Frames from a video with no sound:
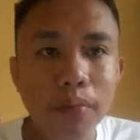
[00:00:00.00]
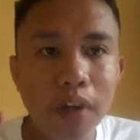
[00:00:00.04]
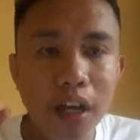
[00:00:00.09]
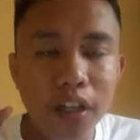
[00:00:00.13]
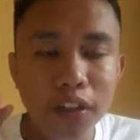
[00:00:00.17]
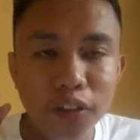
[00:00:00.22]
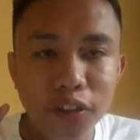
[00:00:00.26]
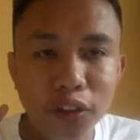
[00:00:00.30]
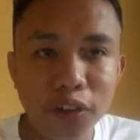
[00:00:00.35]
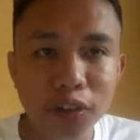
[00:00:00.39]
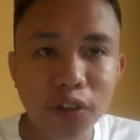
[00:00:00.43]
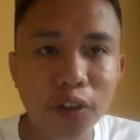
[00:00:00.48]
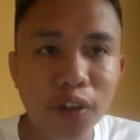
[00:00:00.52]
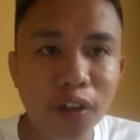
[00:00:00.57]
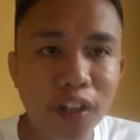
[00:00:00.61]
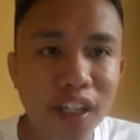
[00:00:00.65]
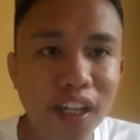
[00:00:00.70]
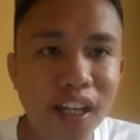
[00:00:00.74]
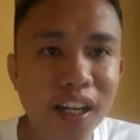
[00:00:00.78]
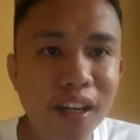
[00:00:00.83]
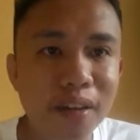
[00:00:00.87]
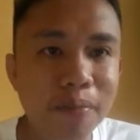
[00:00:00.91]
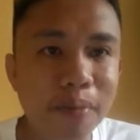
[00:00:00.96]

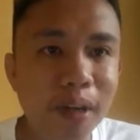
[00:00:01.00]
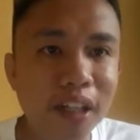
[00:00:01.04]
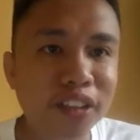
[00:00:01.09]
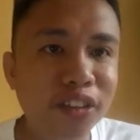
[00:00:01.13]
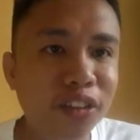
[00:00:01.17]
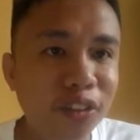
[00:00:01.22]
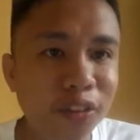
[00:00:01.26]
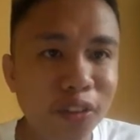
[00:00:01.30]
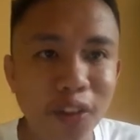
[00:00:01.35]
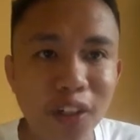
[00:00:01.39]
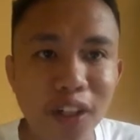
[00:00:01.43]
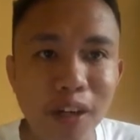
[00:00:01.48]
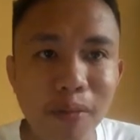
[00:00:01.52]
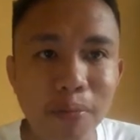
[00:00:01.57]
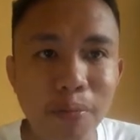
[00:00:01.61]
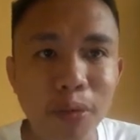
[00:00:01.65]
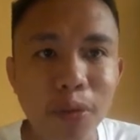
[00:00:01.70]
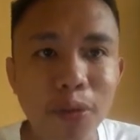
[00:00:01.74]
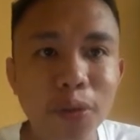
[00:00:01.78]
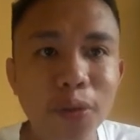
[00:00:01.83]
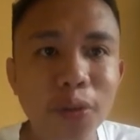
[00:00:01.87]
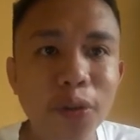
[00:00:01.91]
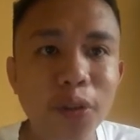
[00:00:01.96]
tutorial, math tutorial po
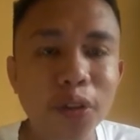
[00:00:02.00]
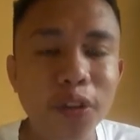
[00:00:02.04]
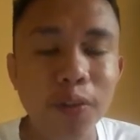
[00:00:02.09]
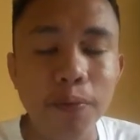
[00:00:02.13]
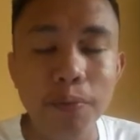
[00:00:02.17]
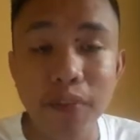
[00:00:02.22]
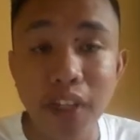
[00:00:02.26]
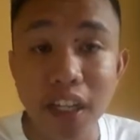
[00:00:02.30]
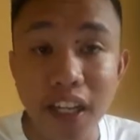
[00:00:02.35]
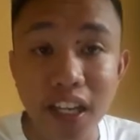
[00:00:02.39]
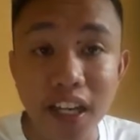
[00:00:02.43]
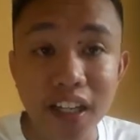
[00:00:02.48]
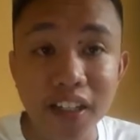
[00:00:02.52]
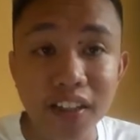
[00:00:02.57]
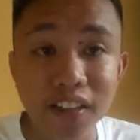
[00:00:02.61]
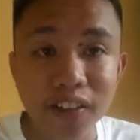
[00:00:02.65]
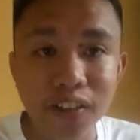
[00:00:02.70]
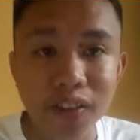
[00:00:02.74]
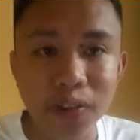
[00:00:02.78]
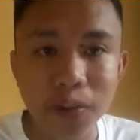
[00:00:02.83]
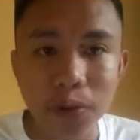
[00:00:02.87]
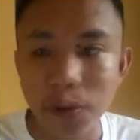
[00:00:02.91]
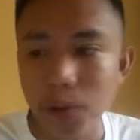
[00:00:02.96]
Hugot Sipnayan.
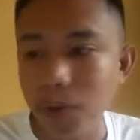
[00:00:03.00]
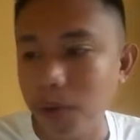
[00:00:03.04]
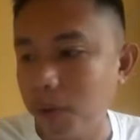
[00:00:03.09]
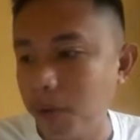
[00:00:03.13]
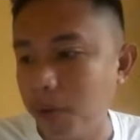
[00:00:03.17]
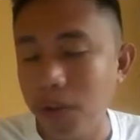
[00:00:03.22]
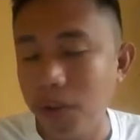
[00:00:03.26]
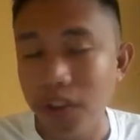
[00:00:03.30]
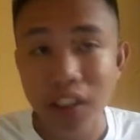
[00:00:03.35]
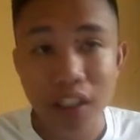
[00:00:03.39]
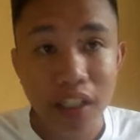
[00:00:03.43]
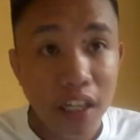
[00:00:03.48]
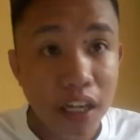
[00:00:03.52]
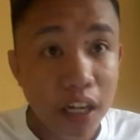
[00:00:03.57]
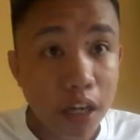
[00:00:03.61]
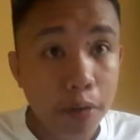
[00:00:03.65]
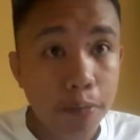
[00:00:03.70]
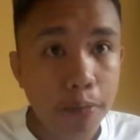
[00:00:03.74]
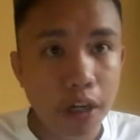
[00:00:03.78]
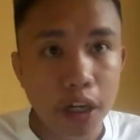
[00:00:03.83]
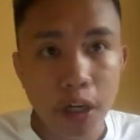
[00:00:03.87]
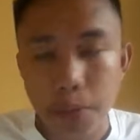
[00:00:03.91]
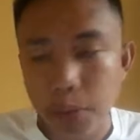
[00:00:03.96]
So,
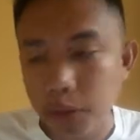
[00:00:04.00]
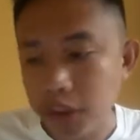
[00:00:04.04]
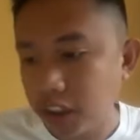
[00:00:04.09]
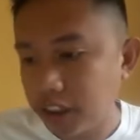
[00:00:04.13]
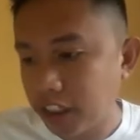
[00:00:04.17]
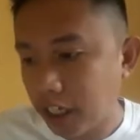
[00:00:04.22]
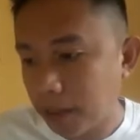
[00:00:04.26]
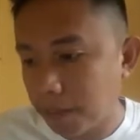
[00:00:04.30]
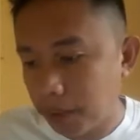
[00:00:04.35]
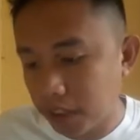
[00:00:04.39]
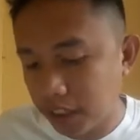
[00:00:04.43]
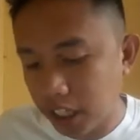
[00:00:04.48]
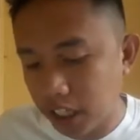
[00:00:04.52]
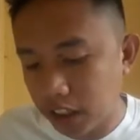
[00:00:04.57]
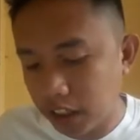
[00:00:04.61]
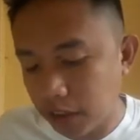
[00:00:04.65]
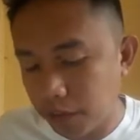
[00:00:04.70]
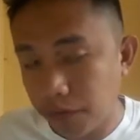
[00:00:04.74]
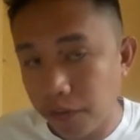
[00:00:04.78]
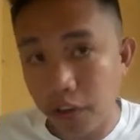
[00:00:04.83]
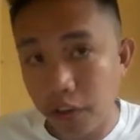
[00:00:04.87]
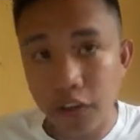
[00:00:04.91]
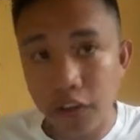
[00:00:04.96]
para po sa topic natin
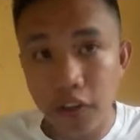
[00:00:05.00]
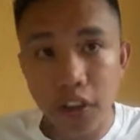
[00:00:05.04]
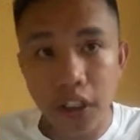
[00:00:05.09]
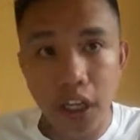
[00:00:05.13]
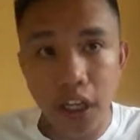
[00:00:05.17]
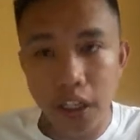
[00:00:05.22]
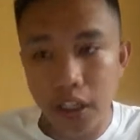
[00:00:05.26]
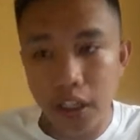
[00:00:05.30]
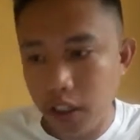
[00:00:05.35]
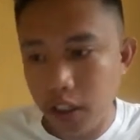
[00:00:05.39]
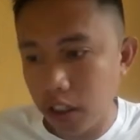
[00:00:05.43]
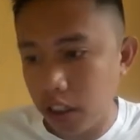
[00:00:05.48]
for today,